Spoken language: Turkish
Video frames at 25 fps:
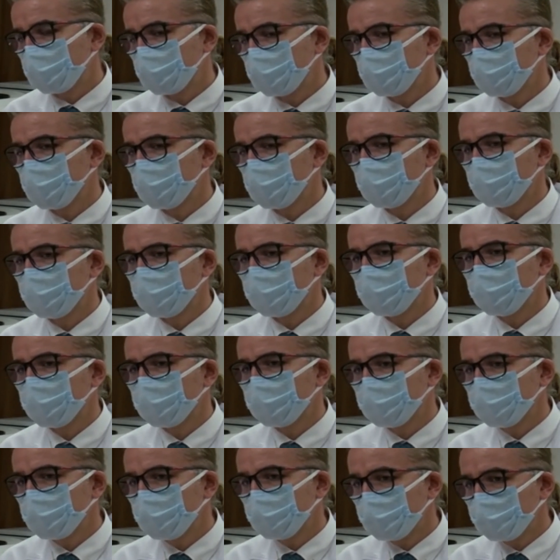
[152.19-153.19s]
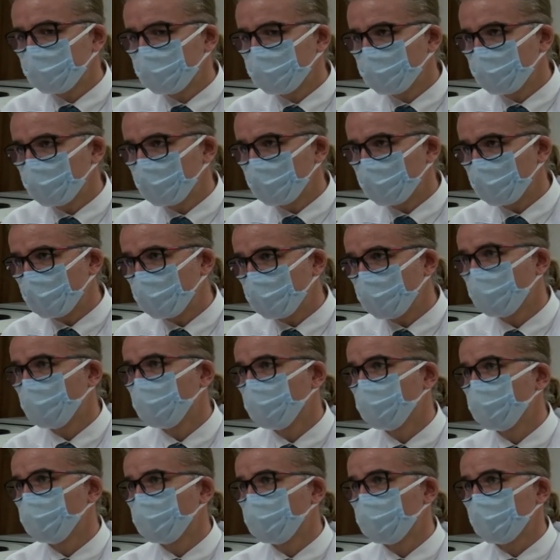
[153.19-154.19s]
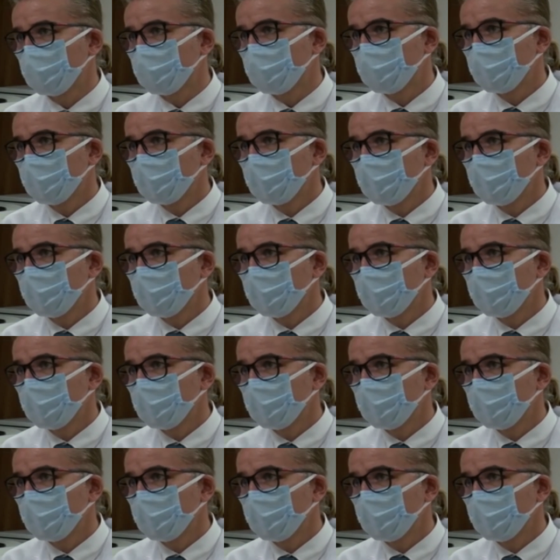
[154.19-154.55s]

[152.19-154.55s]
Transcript: e, bayram boyunca